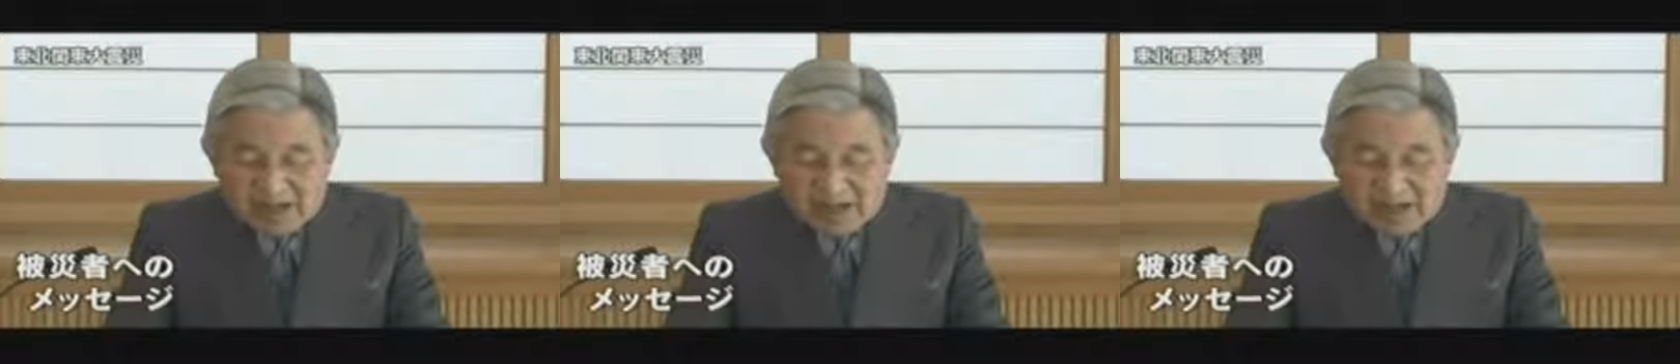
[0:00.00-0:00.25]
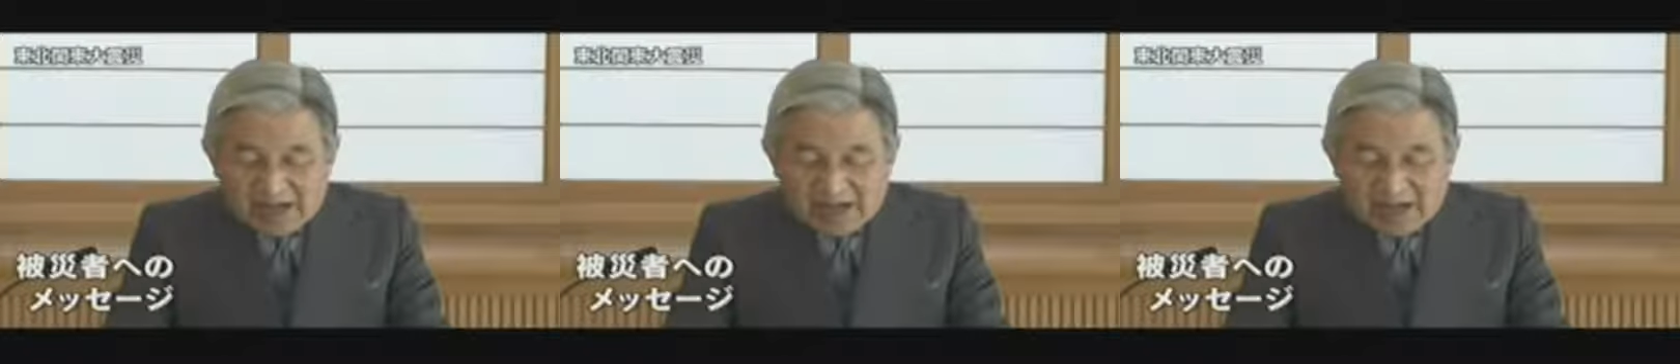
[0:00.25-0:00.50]

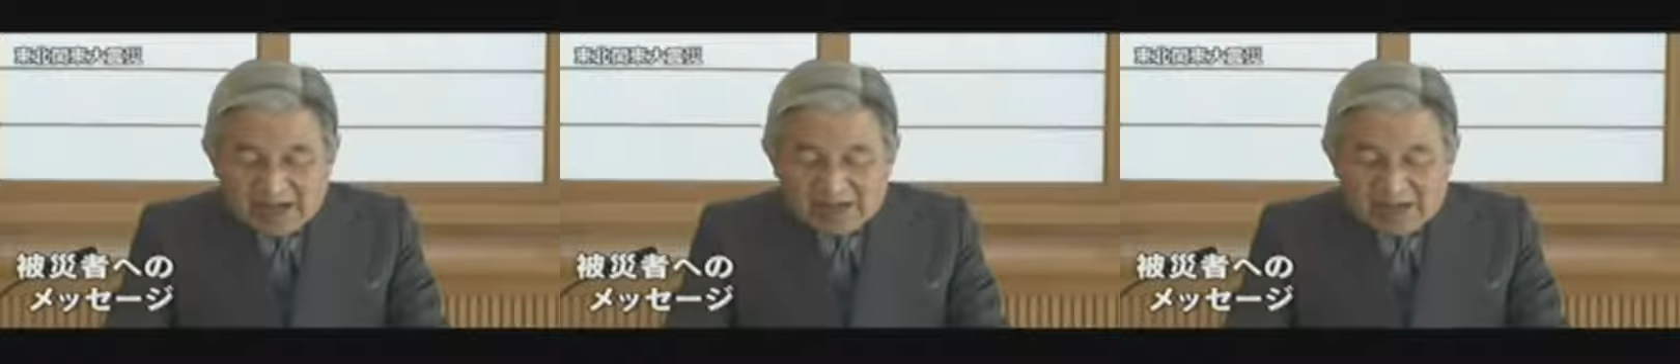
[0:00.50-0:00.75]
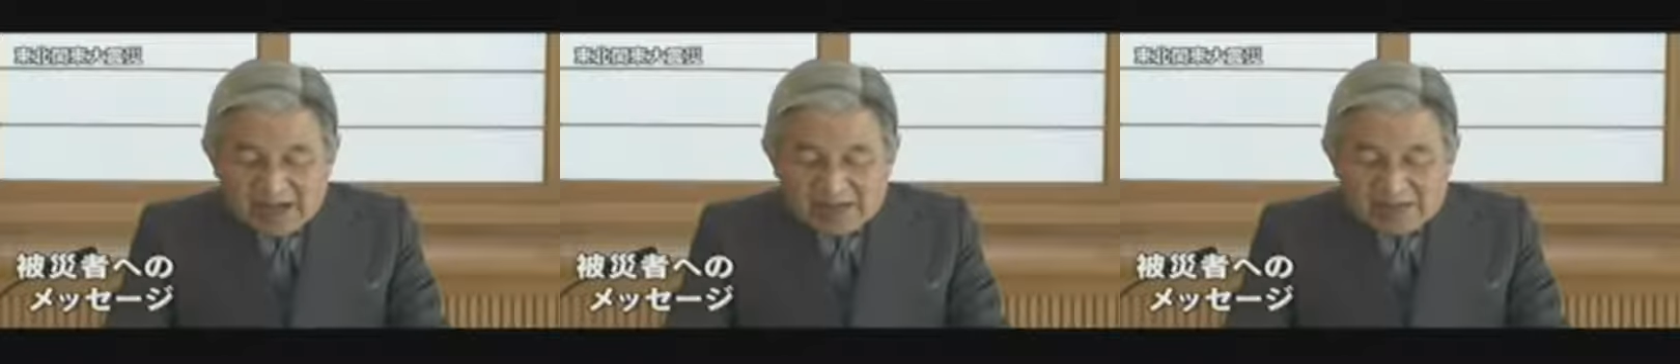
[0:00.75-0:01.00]
化が
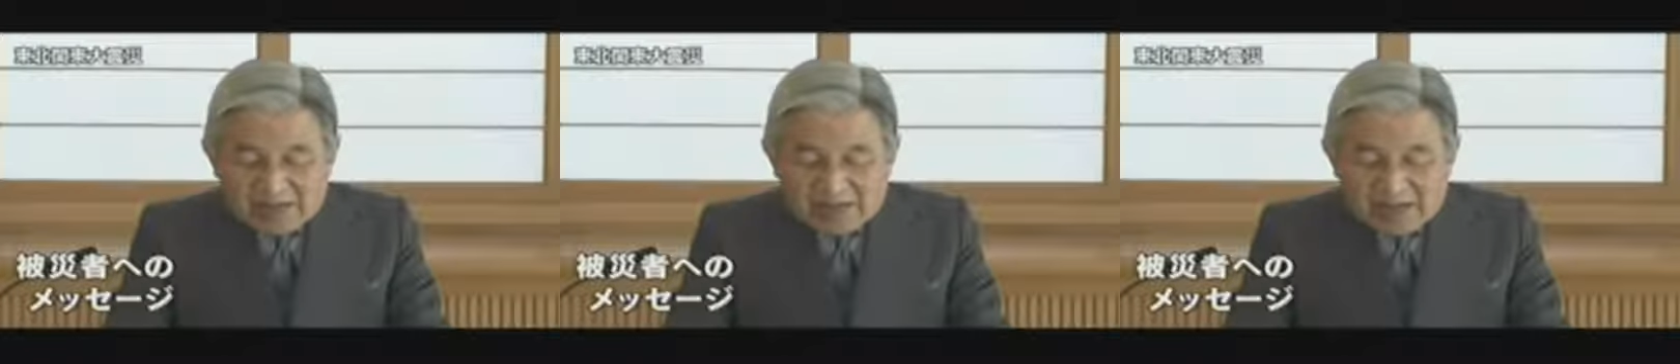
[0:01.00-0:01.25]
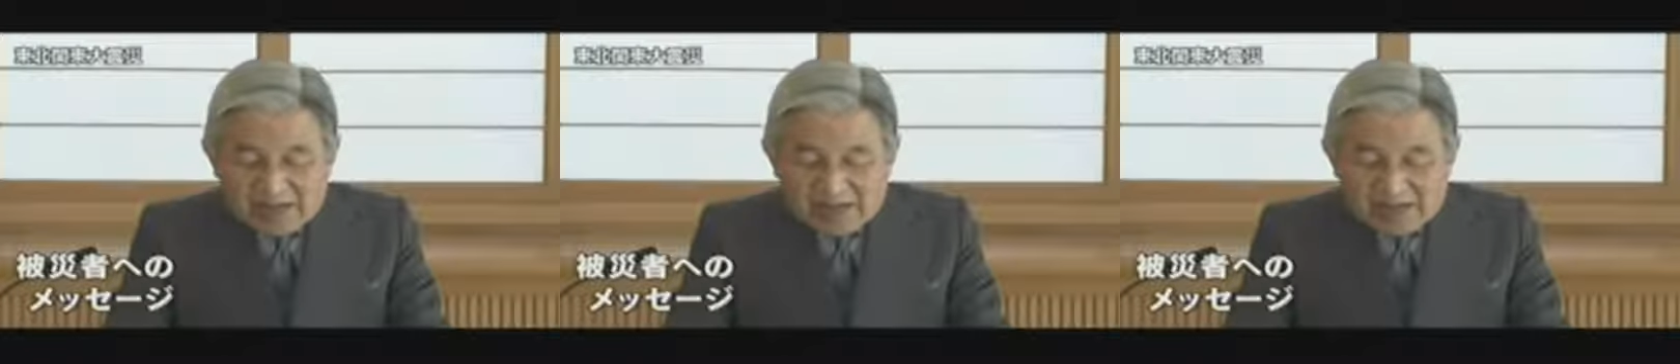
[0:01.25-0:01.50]
回
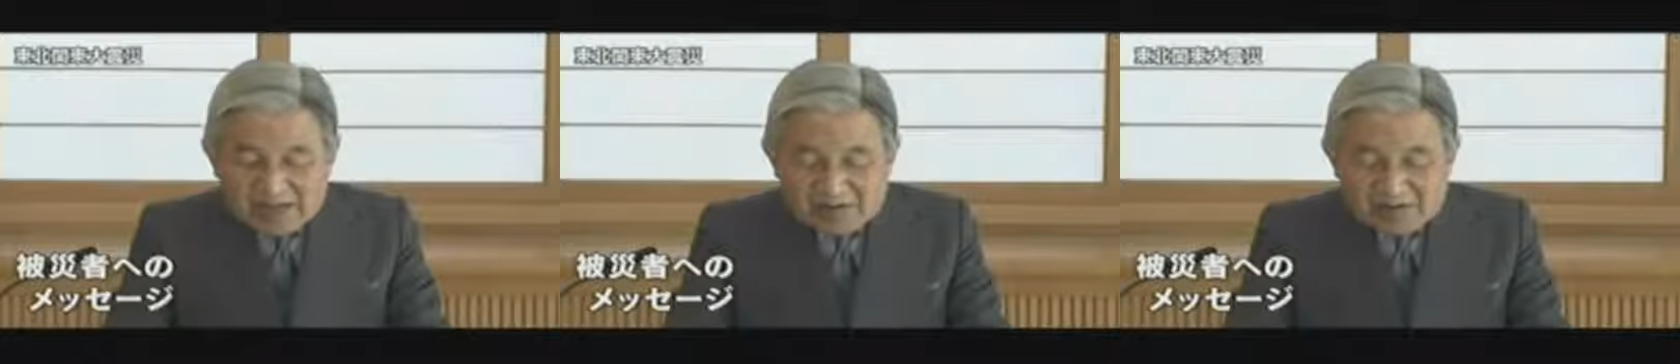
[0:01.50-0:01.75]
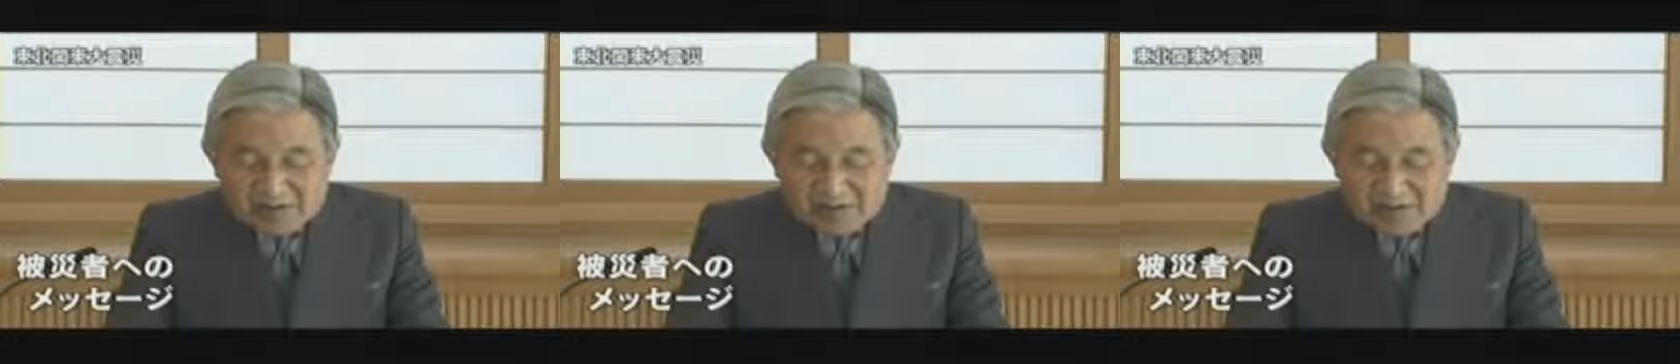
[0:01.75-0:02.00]
避され
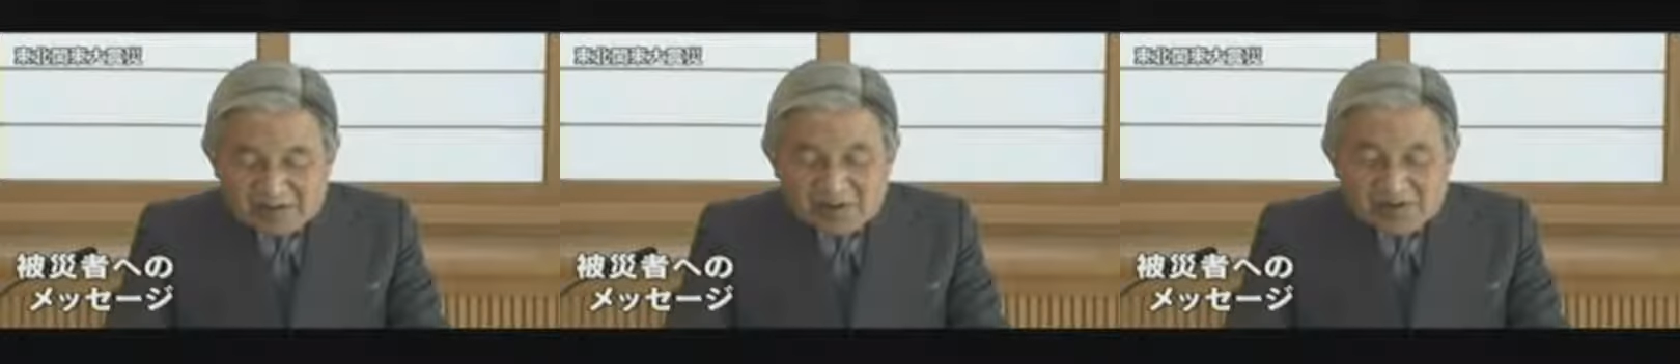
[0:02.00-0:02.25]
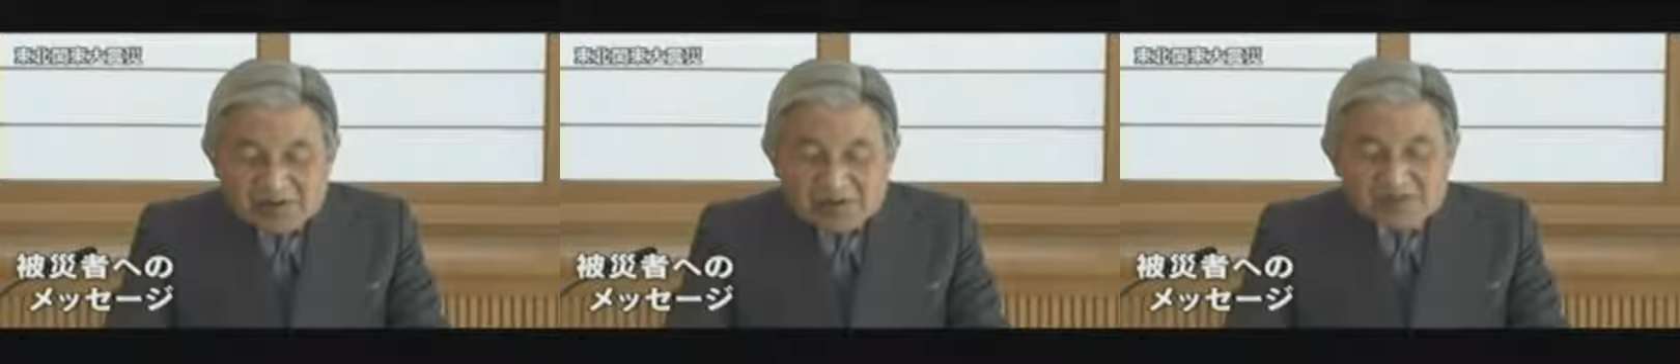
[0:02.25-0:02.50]
ることを